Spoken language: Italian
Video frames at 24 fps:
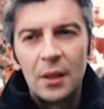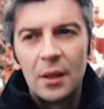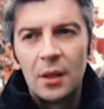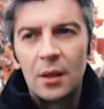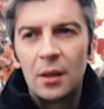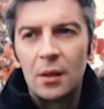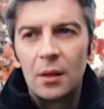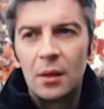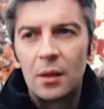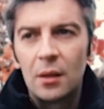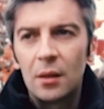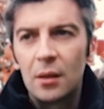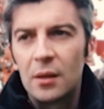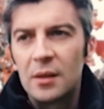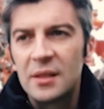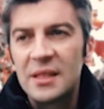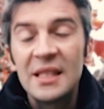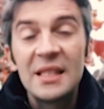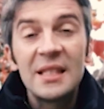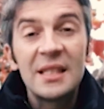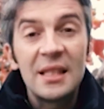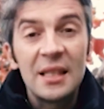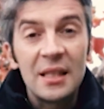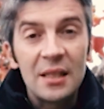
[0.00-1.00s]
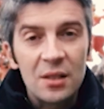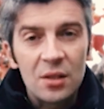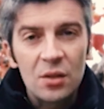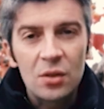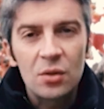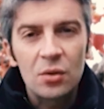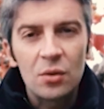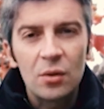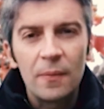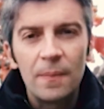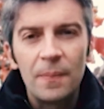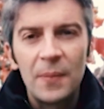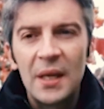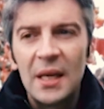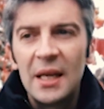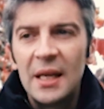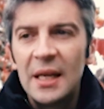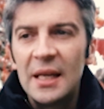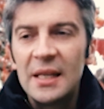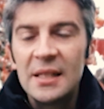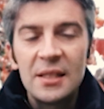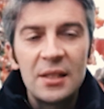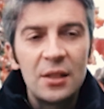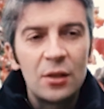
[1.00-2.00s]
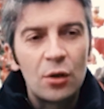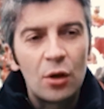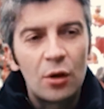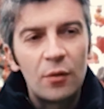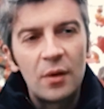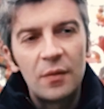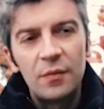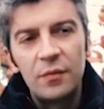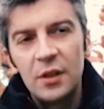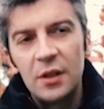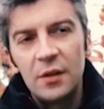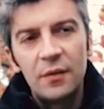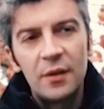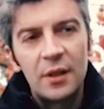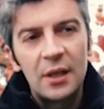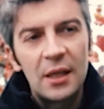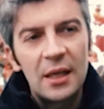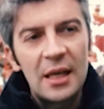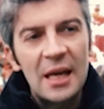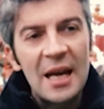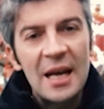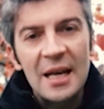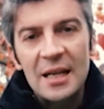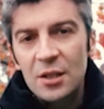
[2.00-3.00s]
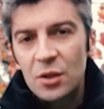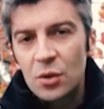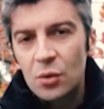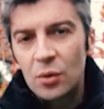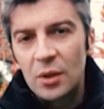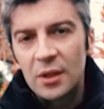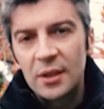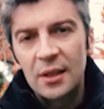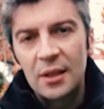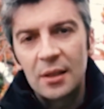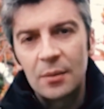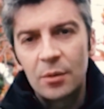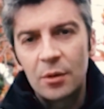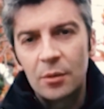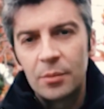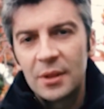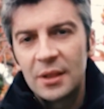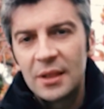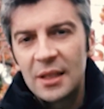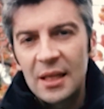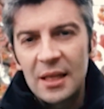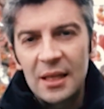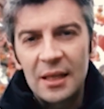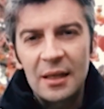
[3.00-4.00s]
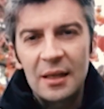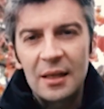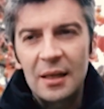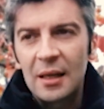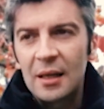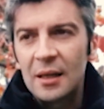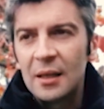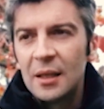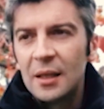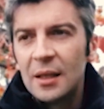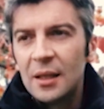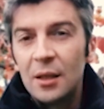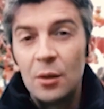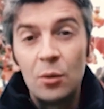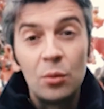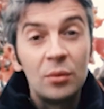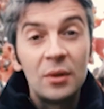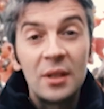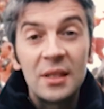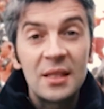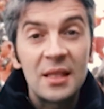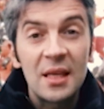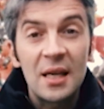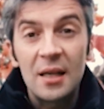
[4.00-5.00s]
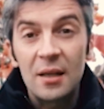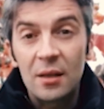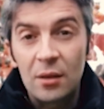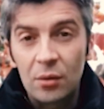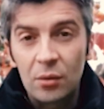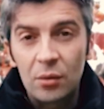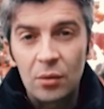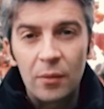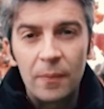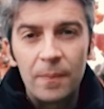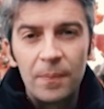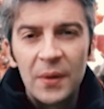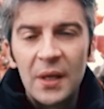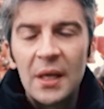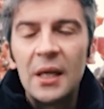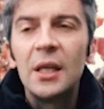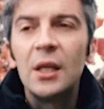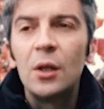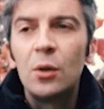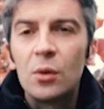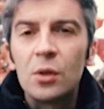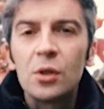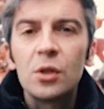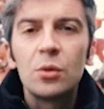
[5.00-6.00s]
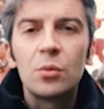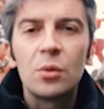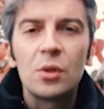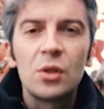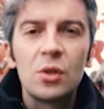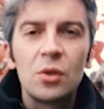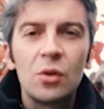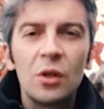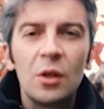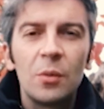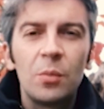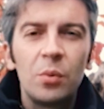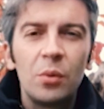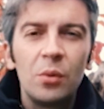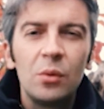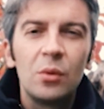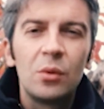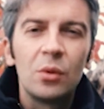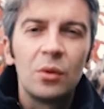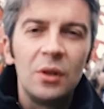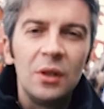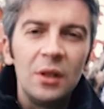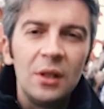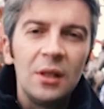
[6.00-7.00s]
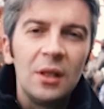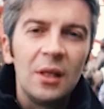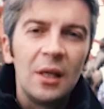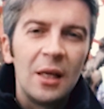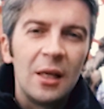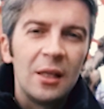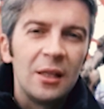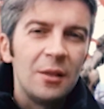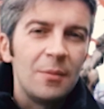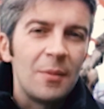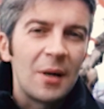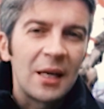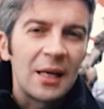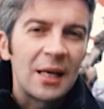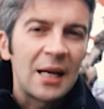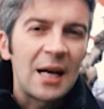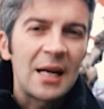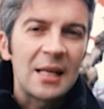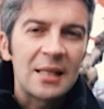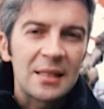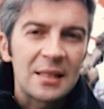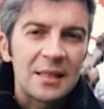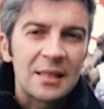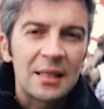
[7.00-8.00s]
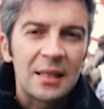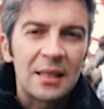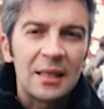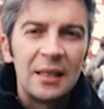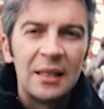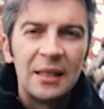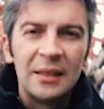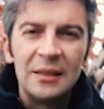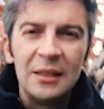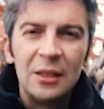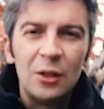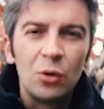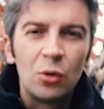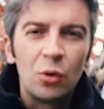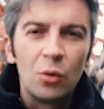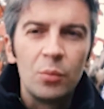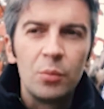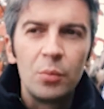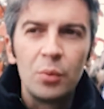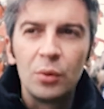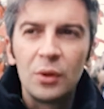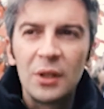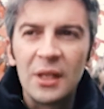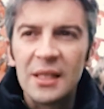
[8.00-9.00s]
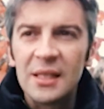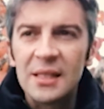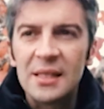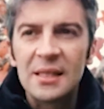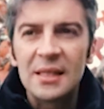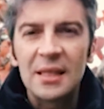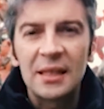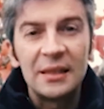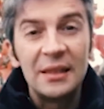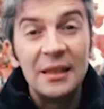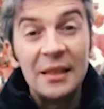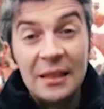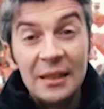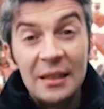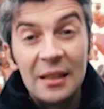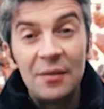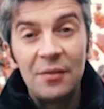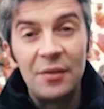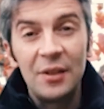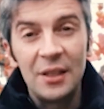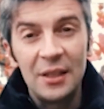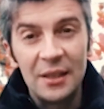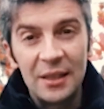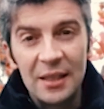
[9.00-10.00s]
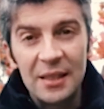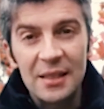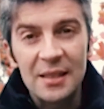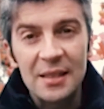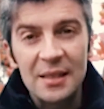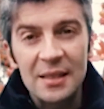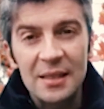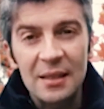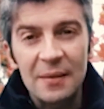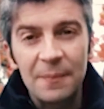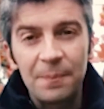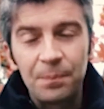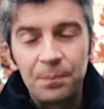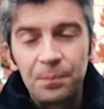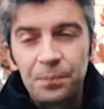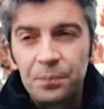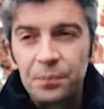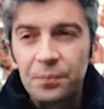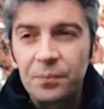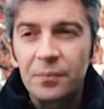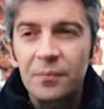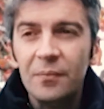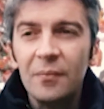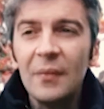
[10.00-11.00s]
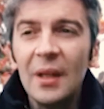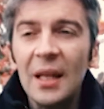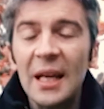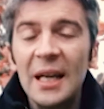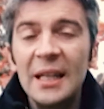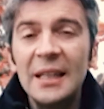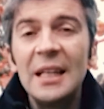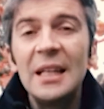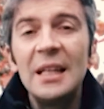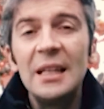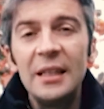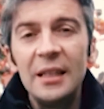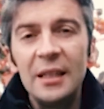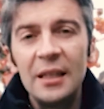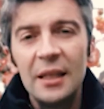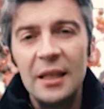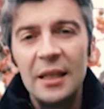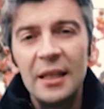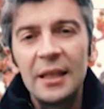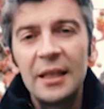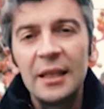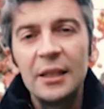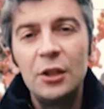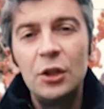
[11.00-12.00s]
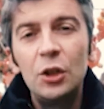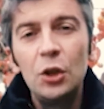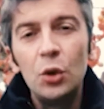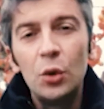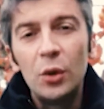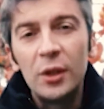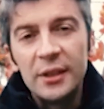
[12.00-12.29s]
eh, se stesso e si trova a vivere esule dalla propria terra in un deserto, in una situazione appunto di, di mancanza, di incompiutezza, di indefinitezza. Ed è lì che Dio